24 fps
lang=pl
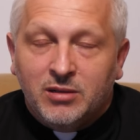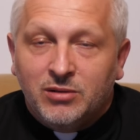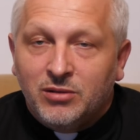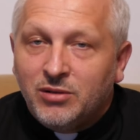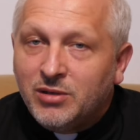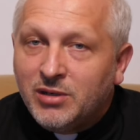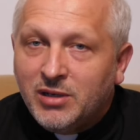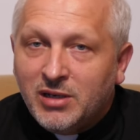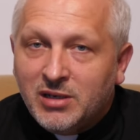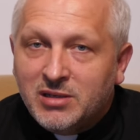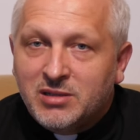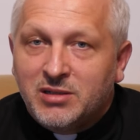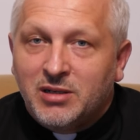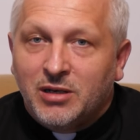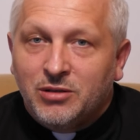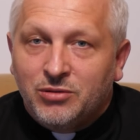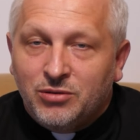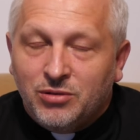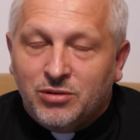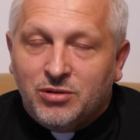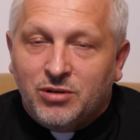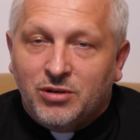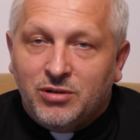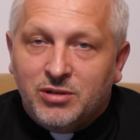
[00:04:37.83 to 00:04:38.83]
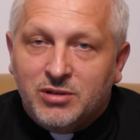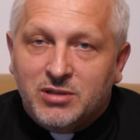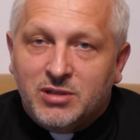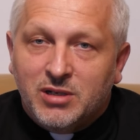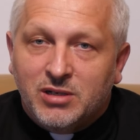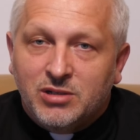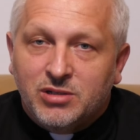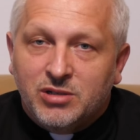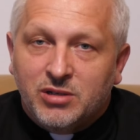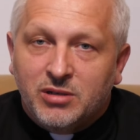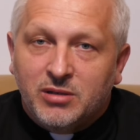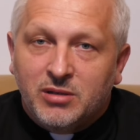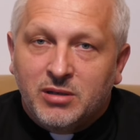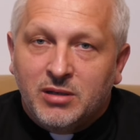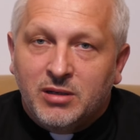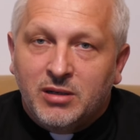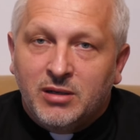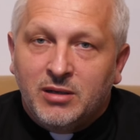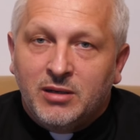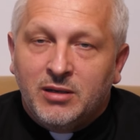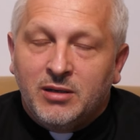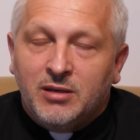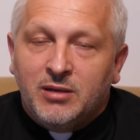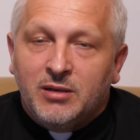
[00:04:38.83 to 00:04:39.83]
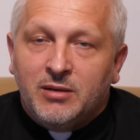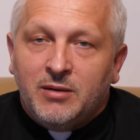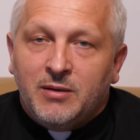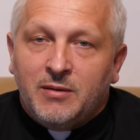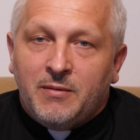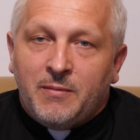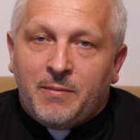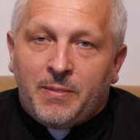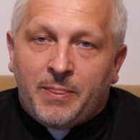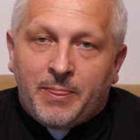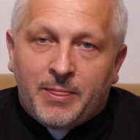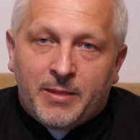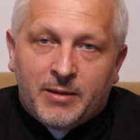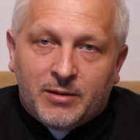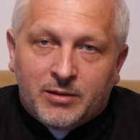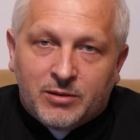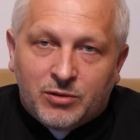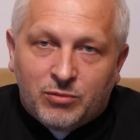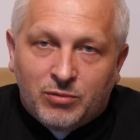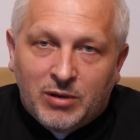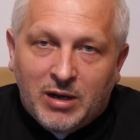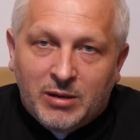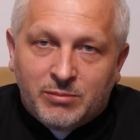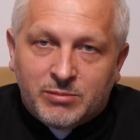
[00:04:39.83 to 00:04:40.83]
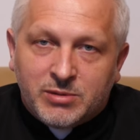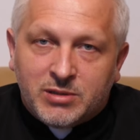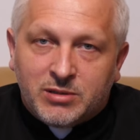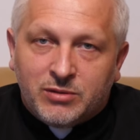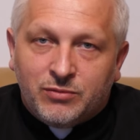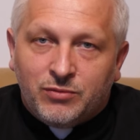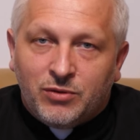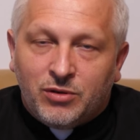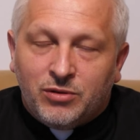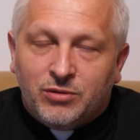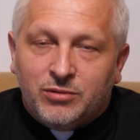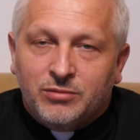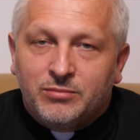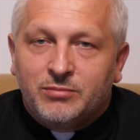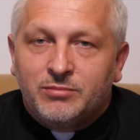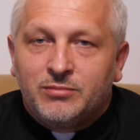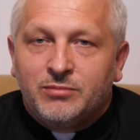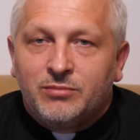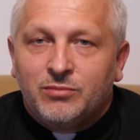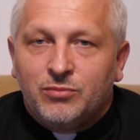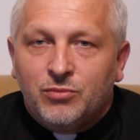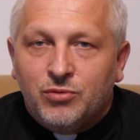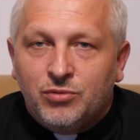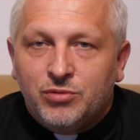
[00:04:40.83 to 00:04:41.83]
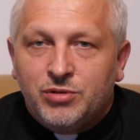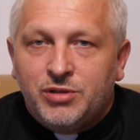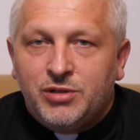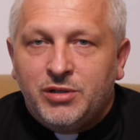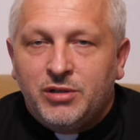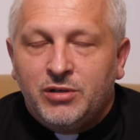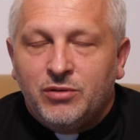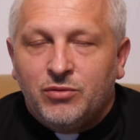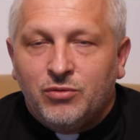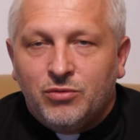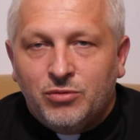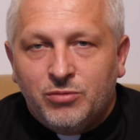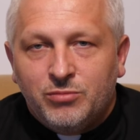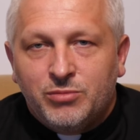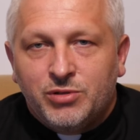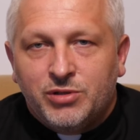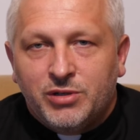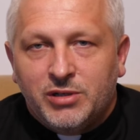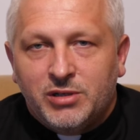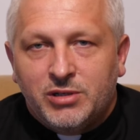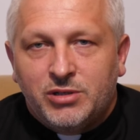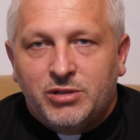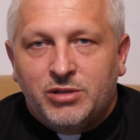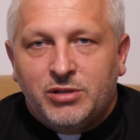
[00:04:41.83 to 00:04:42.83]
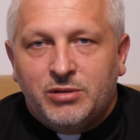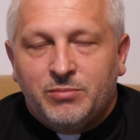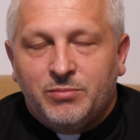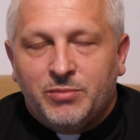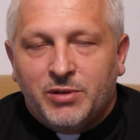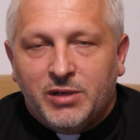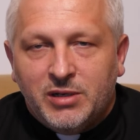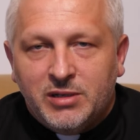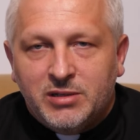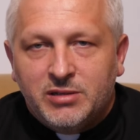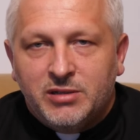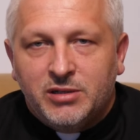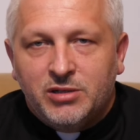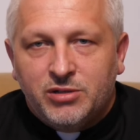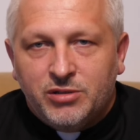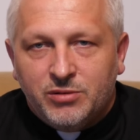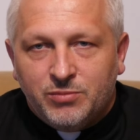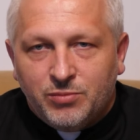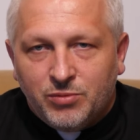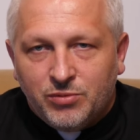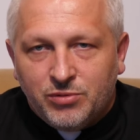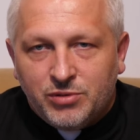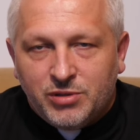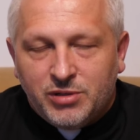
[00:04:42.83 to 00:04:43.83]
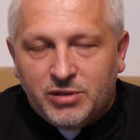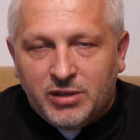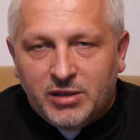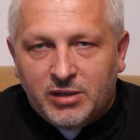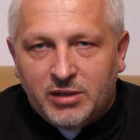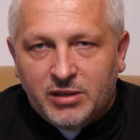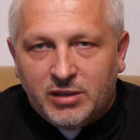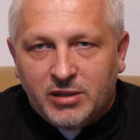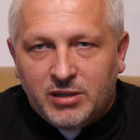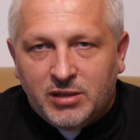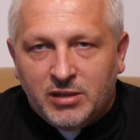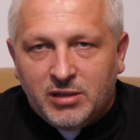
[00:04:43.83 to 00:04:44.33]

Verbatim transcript: No nie jest tak do końca, że kłamstwo musi umrzeć prędzej czy później.